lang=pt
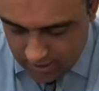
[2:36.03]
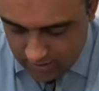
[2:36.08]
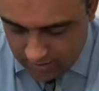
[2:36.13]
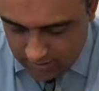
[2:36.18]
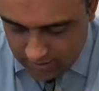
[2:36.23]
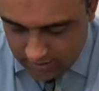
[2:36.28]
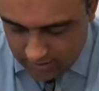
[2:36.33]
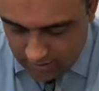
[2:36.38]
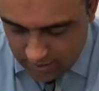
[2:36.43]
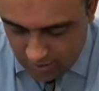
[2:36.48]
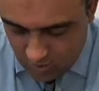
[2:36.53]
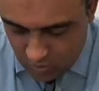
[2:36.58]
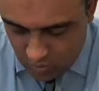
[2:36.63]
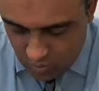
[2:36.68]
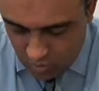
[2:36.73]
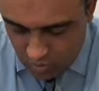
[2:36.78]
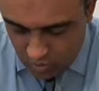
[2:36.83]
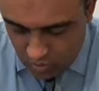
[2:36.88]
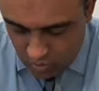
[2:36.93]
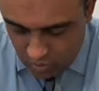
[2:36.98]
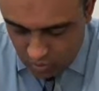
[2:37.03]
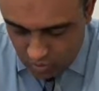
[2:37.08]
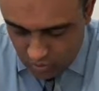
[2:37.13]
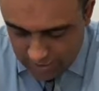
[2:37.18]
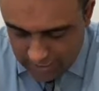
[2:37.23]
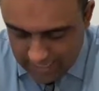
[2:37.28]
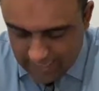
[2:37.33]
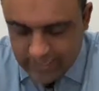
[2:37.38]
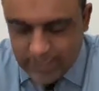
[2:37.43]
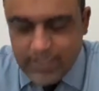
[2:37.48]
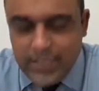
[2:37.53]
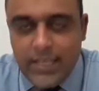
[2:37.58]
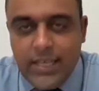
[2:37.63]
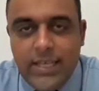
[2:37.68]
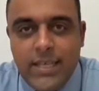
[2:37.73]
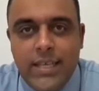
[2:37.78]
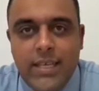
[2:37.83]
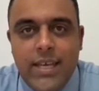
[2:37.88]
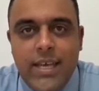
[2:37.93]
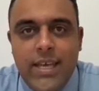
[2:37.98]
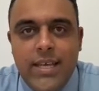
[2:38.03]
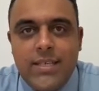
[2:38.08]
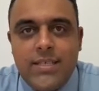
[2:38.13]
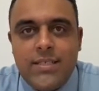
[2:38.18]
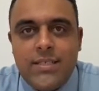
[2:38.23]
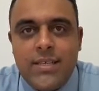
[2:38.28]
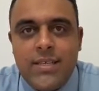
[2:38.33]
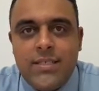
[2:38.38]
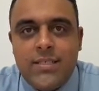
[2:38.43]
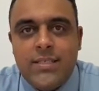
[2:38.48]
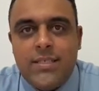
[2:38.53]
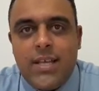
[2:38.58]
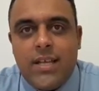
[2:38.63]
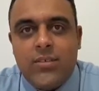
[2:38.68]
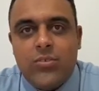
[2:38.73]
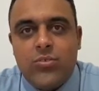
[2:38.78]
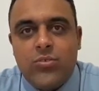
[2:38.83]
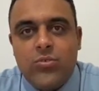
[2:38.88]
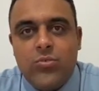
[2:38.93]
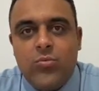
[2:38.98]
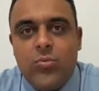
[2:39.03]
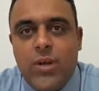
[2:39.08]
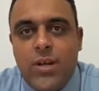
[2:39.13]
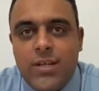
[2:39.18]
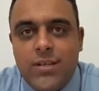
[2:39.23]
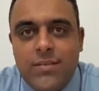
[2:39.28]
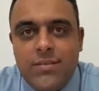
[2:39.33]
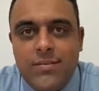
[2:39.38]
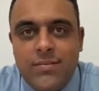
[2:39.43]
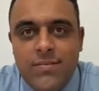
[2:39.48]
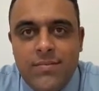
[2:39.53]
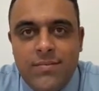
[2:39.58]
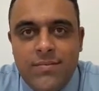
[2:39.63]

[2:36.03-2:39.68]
segundo as riquezas da sua